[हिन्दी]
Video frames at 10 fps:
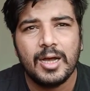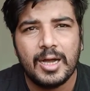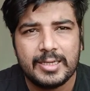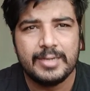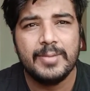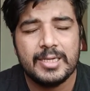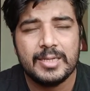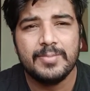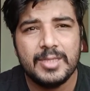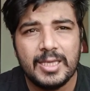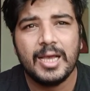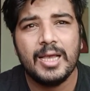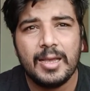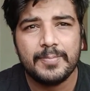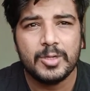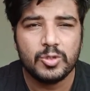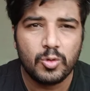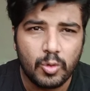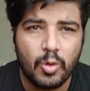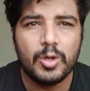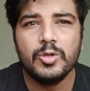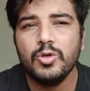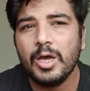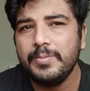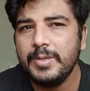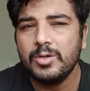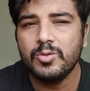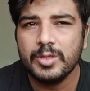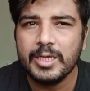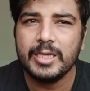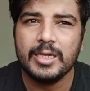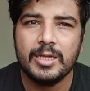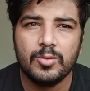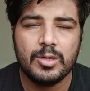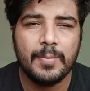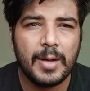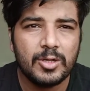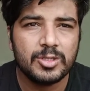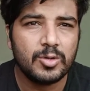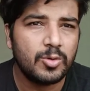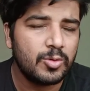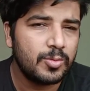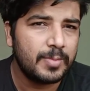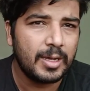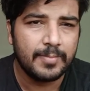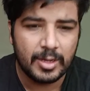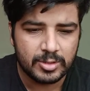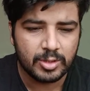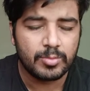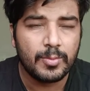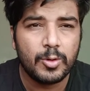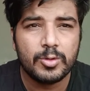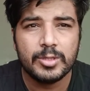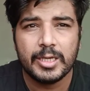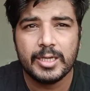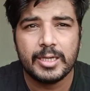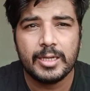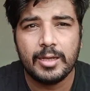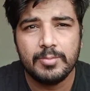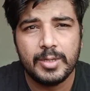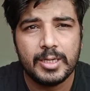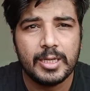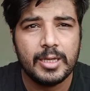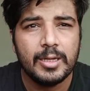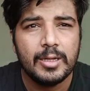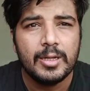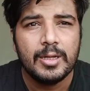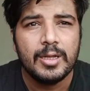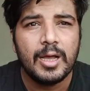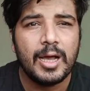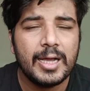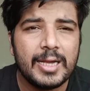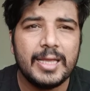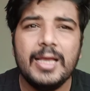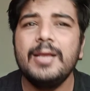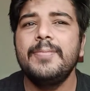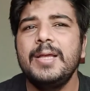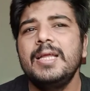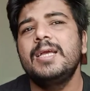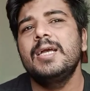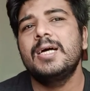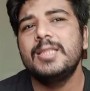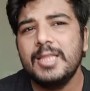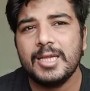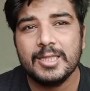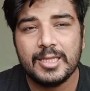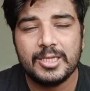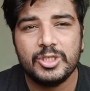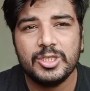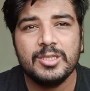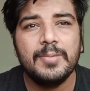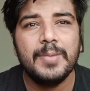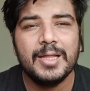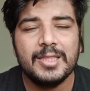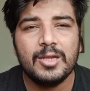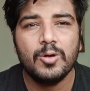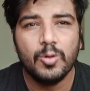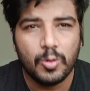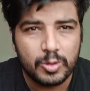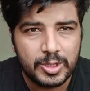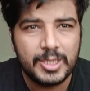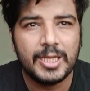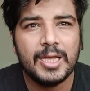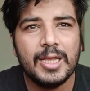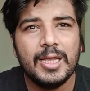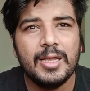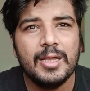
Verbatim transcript: अल्टीमेटम दिया है अपने जो लोग जो आईपीएल को देख रहे हैं उनके बायोसकोर को बायोसकोर बबोल को देख रहे हैं आईपीएल के अगर एक महीने के अंदर अंदर चीज़ें बेहतर होती हैं